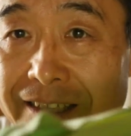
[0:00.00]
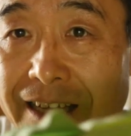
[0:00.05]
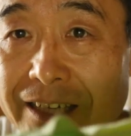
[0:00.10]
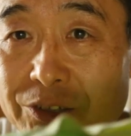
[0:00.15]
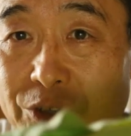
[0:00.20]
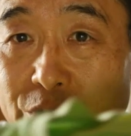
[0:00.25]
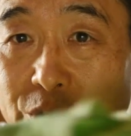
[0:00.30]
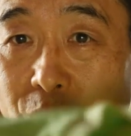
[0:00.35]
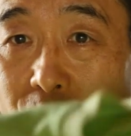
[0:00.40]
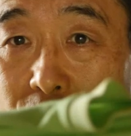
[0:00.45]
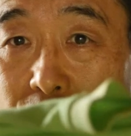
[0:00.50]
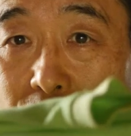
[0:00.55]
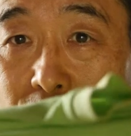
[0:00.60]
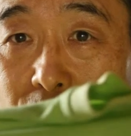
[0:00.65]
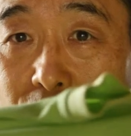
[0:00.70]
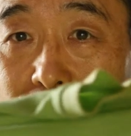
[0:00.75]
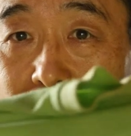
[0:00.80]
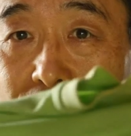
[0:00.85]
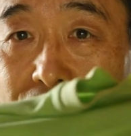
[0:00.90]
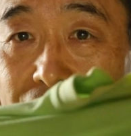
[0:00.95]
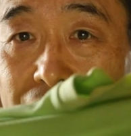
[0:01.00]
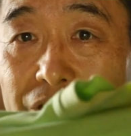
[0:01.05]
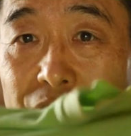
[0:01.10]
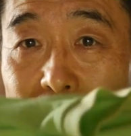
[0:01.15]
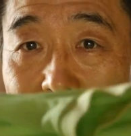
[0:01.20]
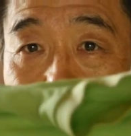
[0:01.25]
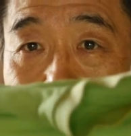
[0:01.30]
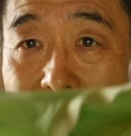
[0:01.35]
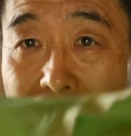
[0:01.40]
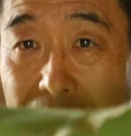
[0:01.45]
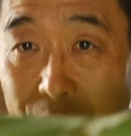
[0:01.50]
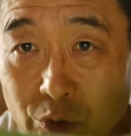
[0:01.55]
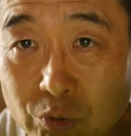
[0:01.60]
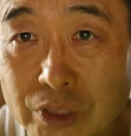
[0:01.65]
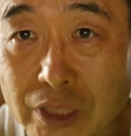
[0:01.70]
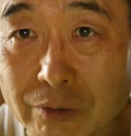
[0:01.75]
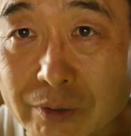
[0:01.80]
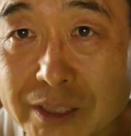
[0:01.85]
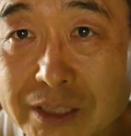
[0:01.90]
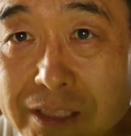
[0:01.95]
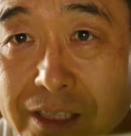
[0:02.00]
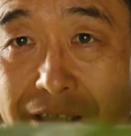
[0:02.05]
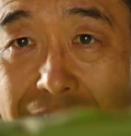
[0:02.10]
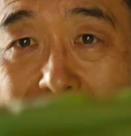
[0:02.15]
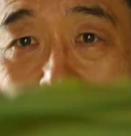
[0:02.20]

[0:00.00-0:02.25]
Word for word: 何を人事のように言ってるんでしょうかありがとうございます